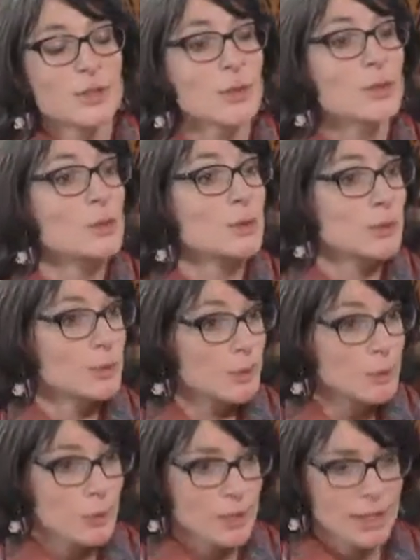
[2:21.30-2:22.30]
Donc le,
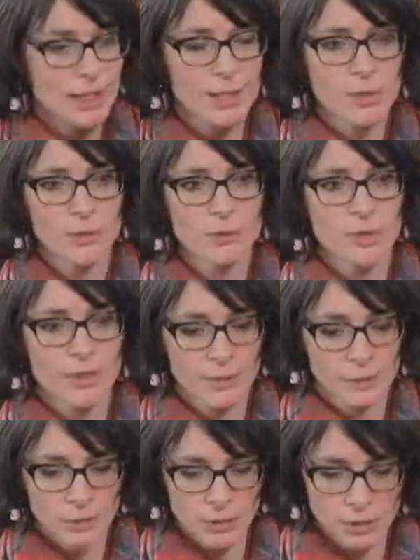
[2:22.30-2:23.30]
Congrès, vous
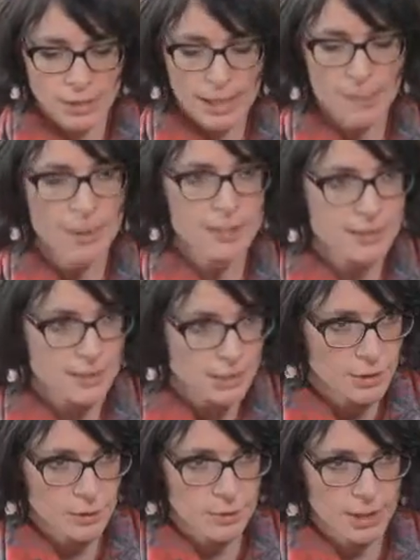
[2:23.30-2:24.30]
l'avez mentionné, a
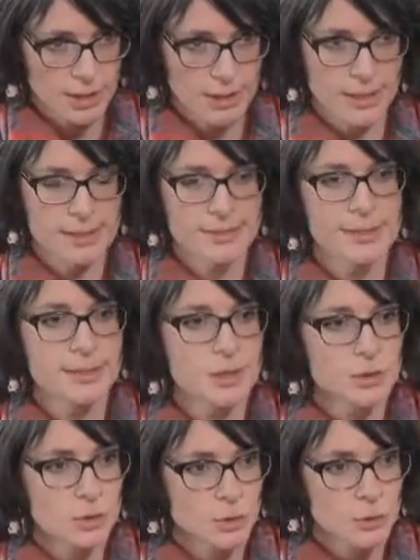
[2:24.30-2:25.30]
placé sa
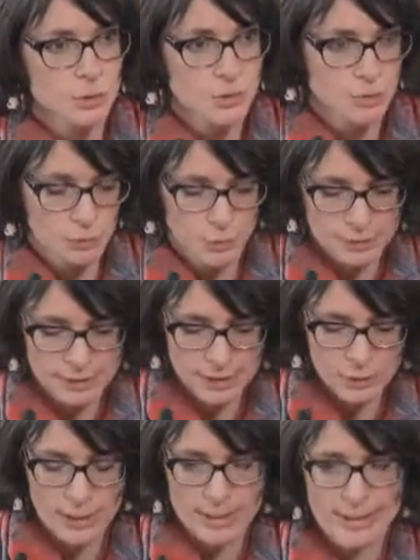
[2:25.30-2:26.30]
session sous le
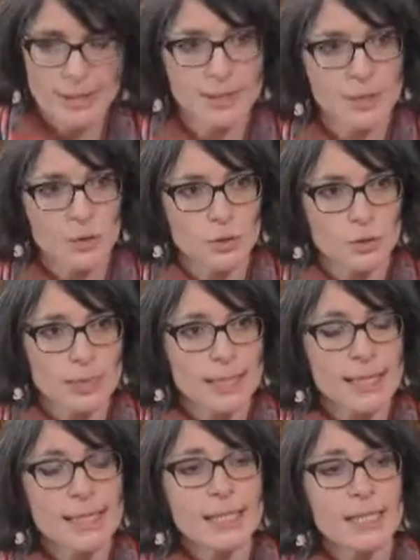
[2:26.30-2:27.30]
signe de la crise économique.
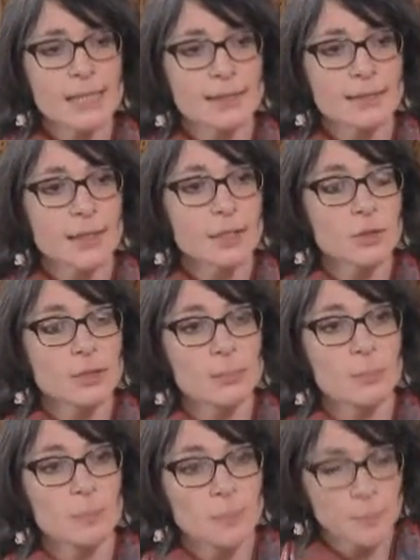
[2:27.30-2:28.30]
Il s'intéresse aussi
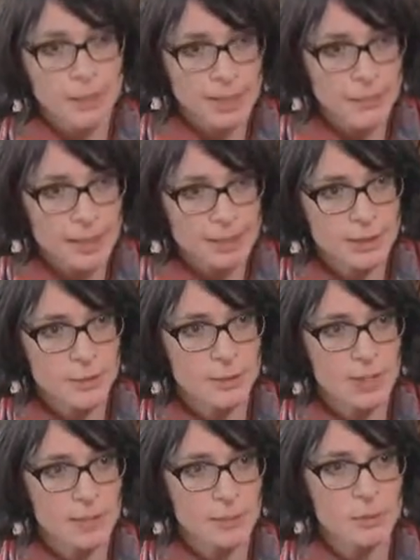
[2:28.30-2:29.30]
très
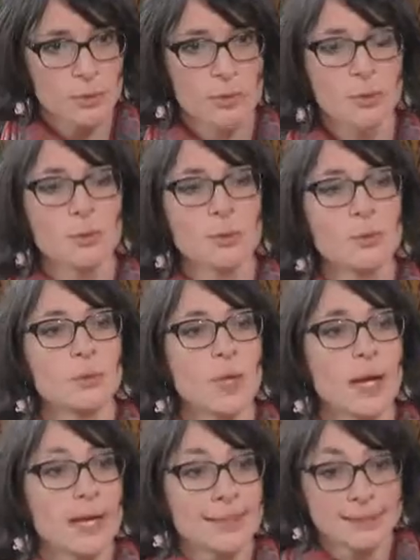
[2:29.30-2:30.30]
particulièrement
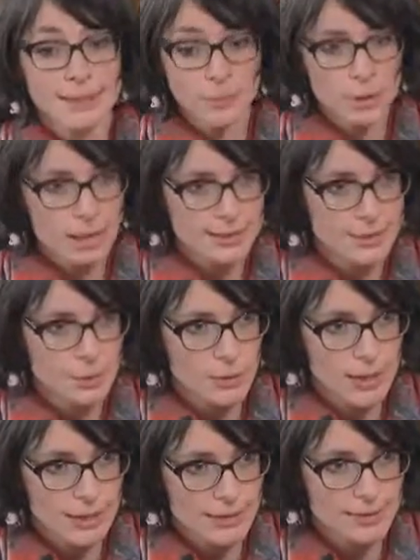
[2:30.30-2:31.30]
à la démocratie
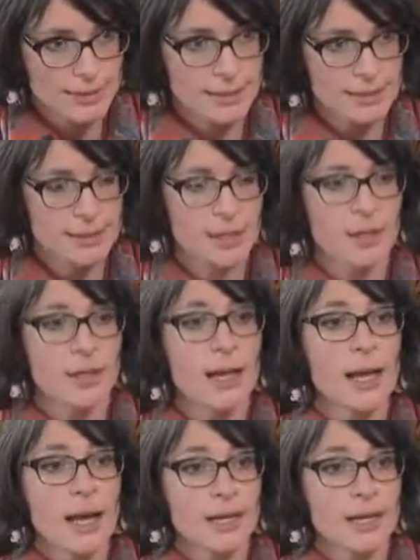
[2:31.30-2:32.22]
locale, c'est-à-dire